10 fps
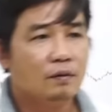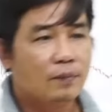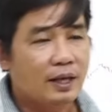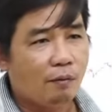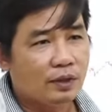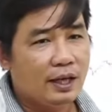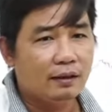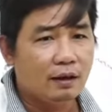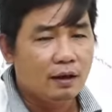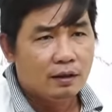mà dòng
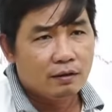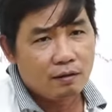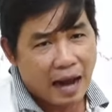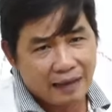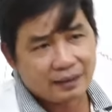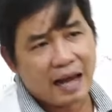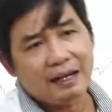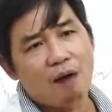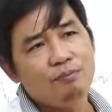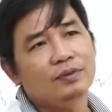tiền nó càng
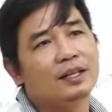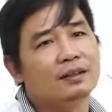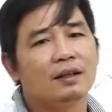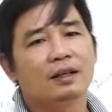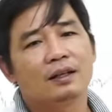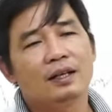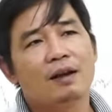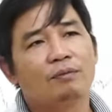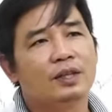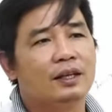tăng nóng thì, thì cái
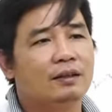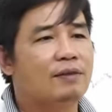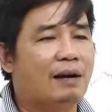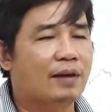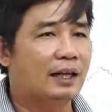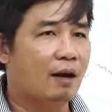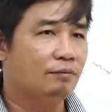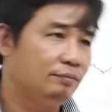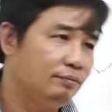dòng tiền nó vào càng nóng